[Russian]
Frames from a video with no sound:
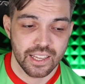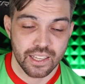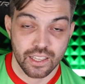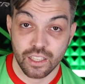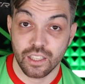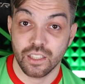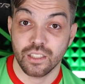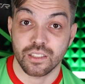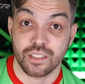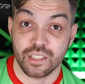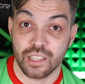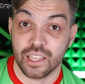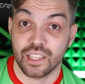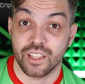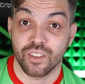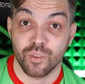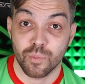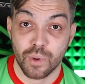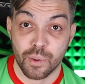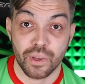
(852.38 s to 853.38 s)
и с
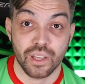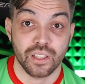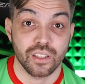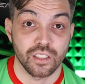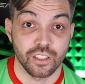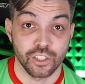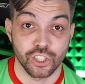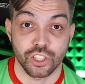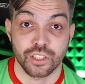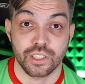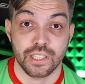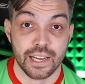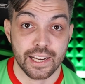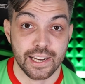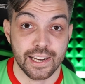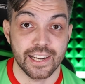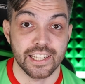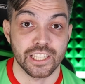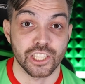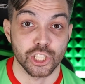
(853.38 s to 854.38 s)
этого момента начался
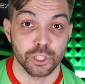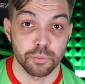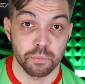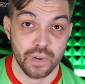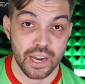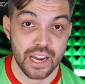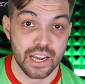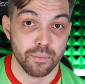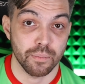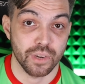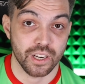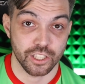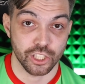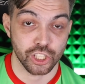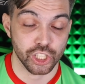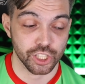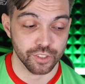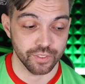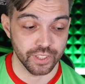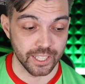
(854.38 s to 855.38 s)
кошмар
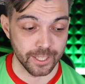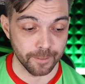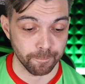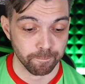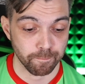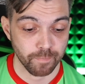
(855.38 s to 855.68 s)
Марадишвили.